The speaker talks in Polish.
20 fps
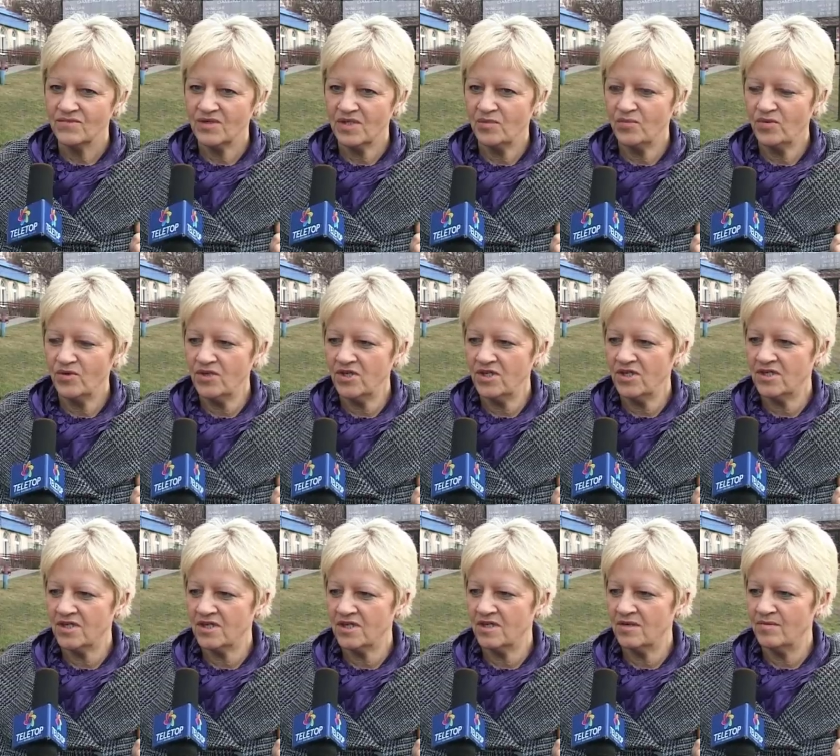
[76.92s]
Na
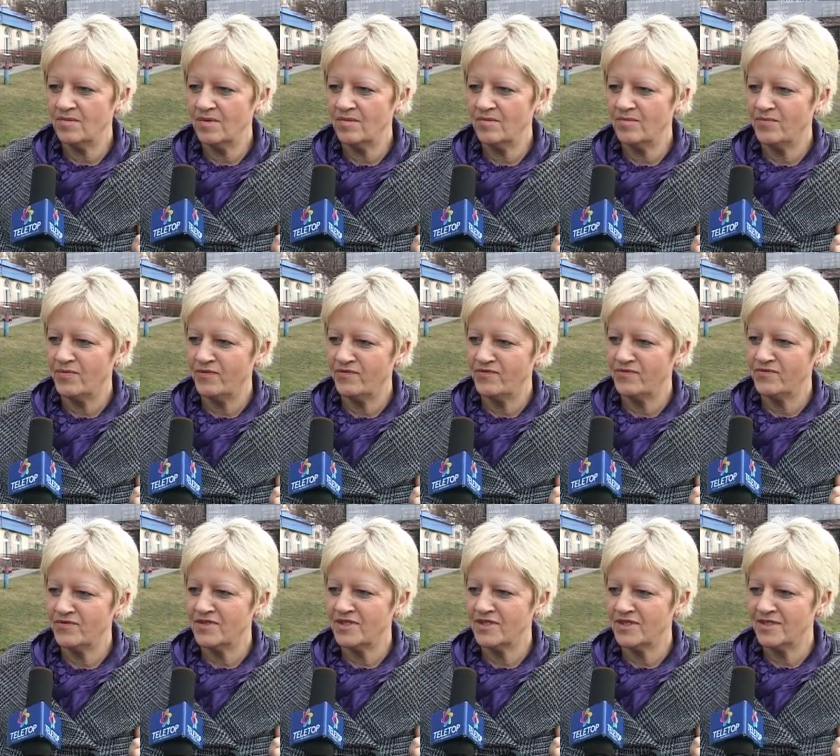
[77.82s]
policję chyba bym
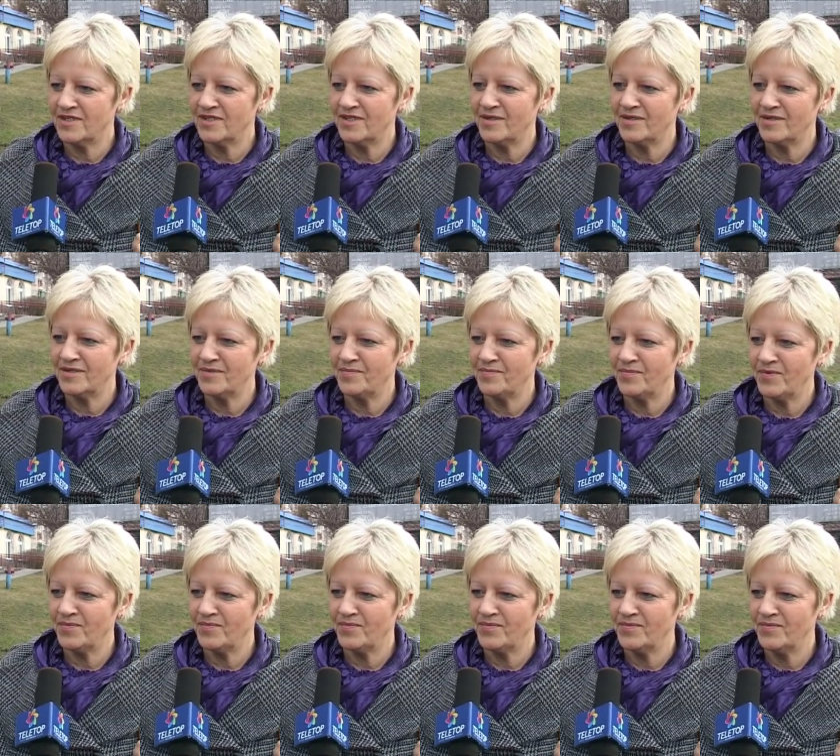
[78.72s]
powie, za,
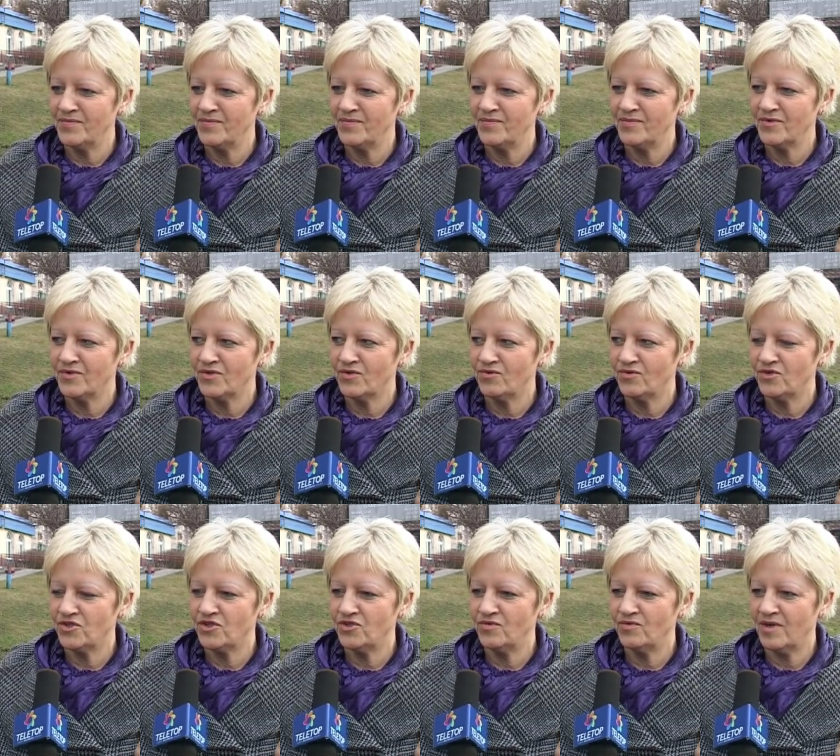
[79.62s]
po, mm,
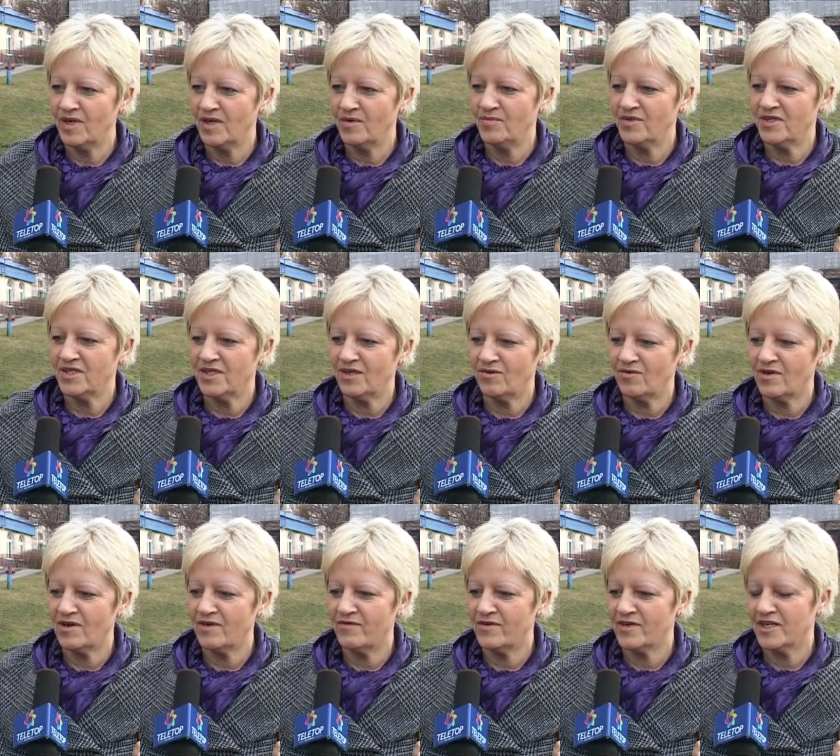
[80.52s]
zgłosiła, jakby stał
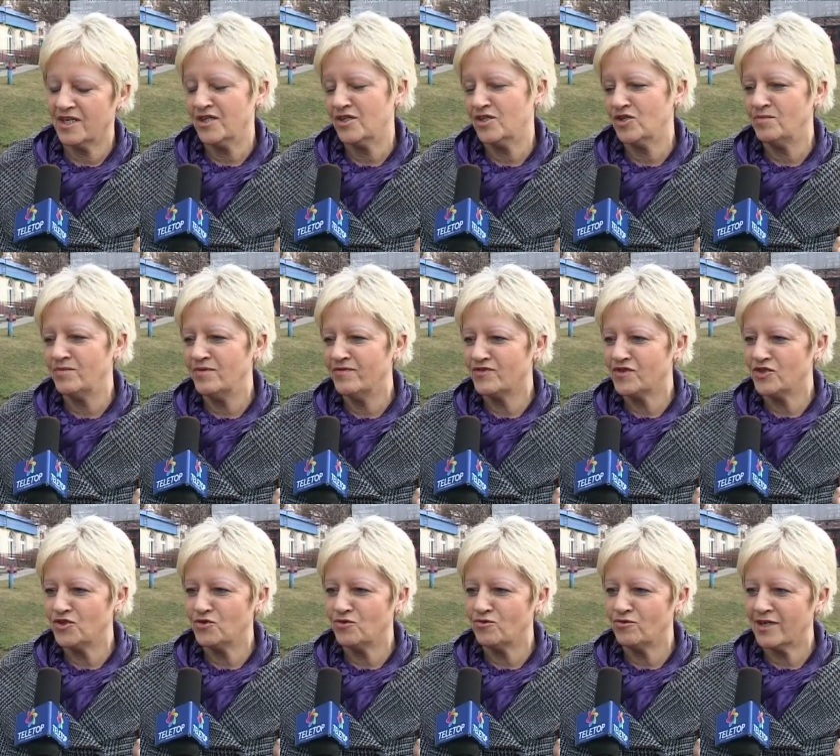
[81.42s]
rower. Kiedyś mi w
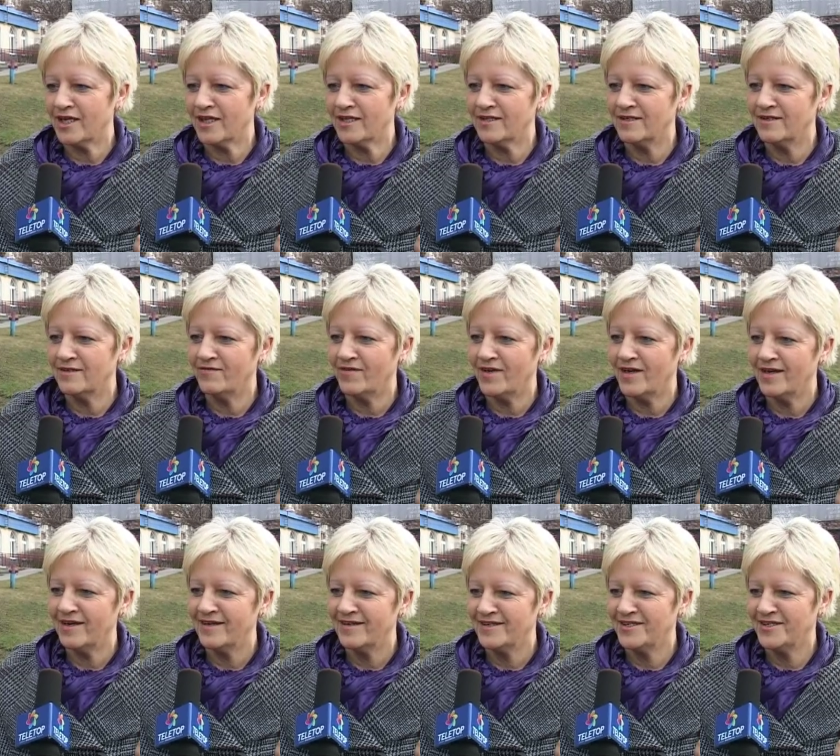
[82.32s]
życiu ukradli dwa.
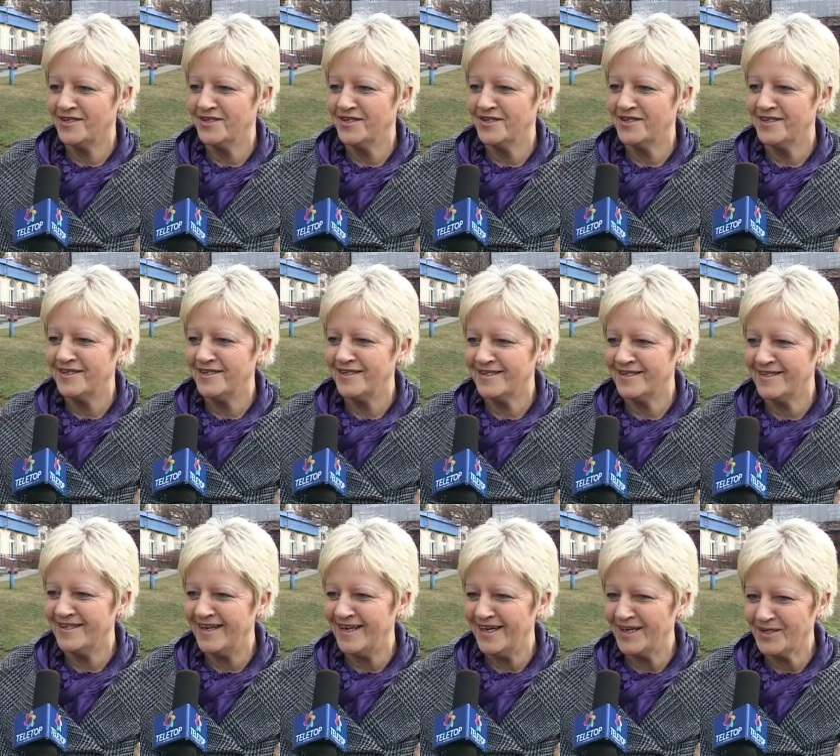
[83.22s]
Się nigdy nie
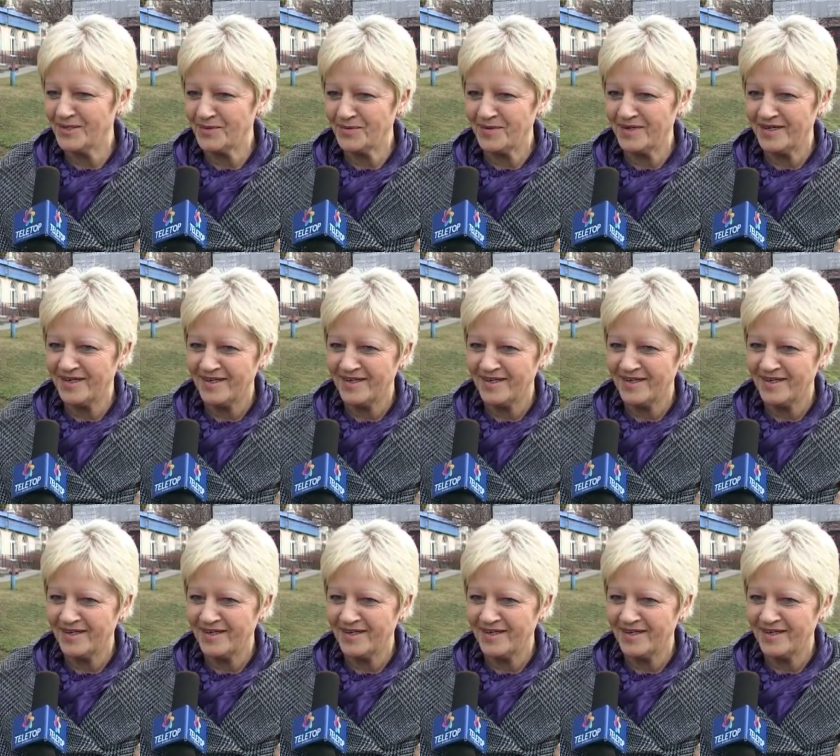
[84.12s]
znalazły.